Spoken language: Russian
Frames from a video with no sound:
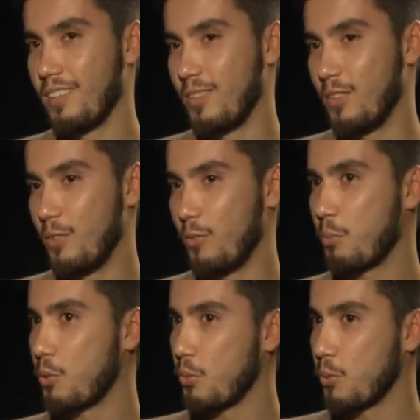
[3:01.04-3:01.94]
А,
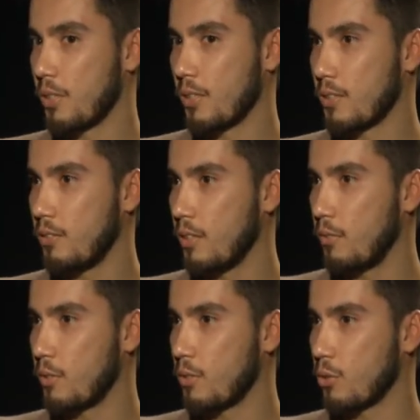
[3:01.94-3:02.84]
вот почему-то так
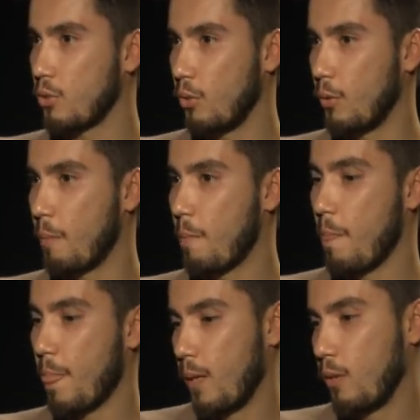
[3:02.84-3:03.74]
складывается, что
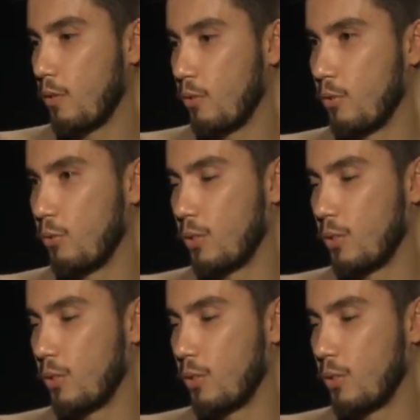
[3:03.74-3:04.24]
ну